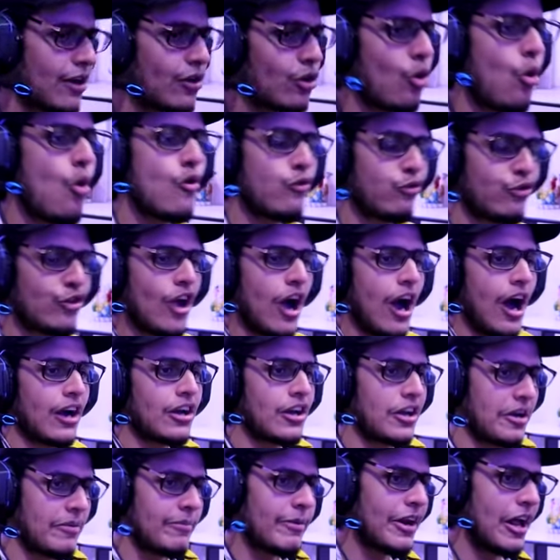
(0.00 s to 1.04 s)
एक खुफिया
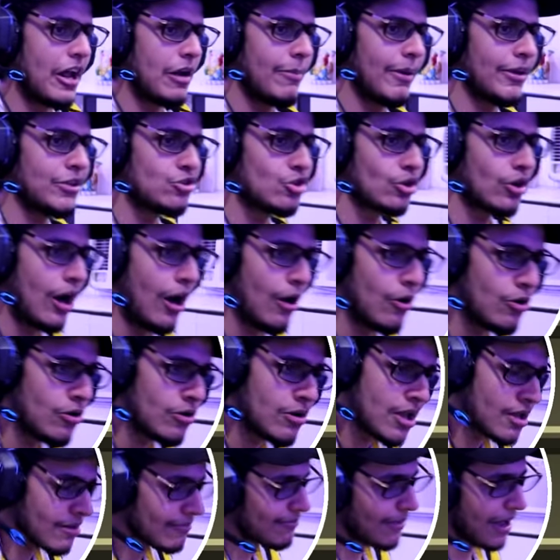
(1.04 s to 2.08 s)
क्रिमिनल बन चुका हूं
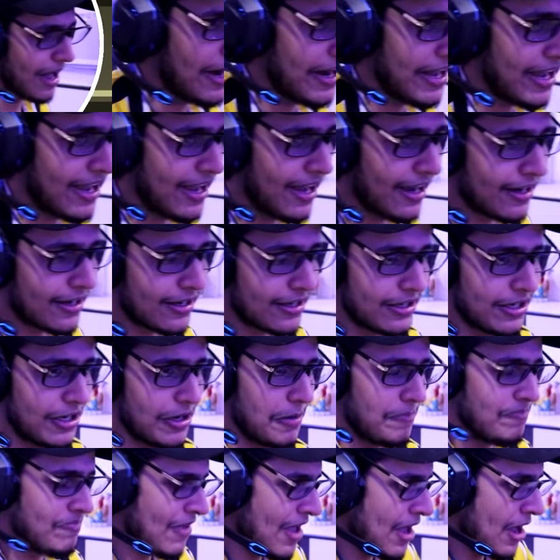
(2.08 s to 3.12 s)
मैंने एक
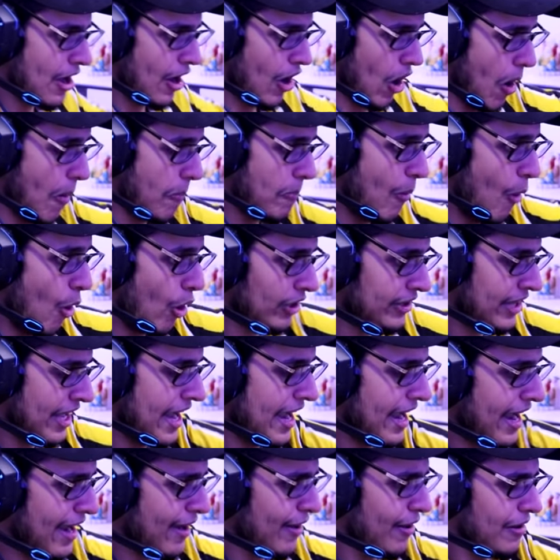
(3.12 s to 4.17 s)

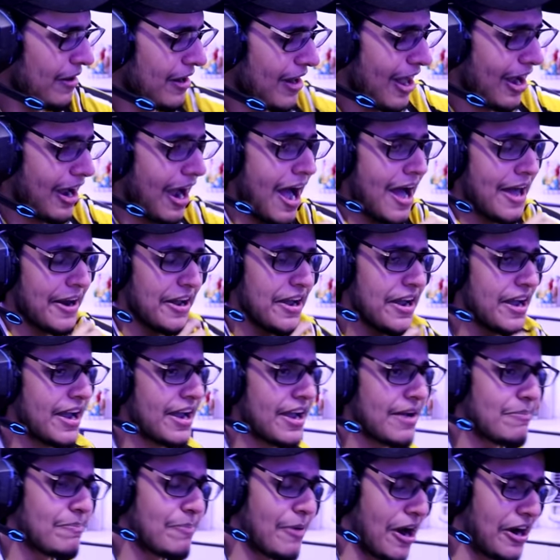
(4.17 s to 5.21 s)
पौधे लगा रहे
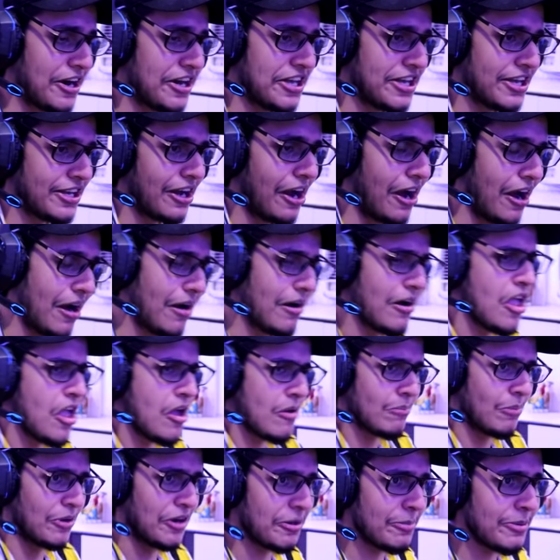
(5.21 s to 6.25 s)
प्राणी का
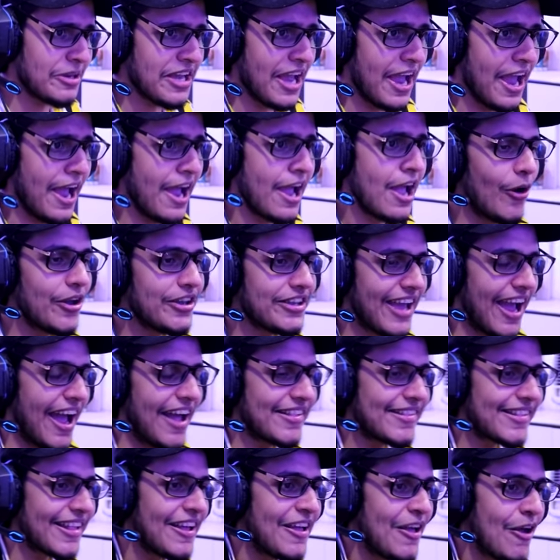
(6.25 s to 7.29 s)
मर्डर भी किया है
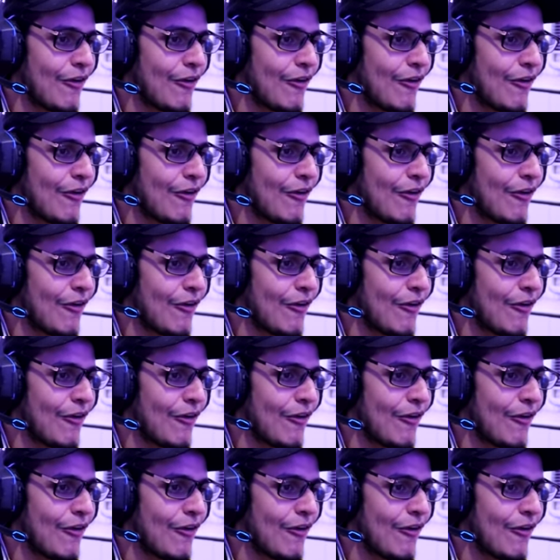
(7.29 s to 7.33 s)
यस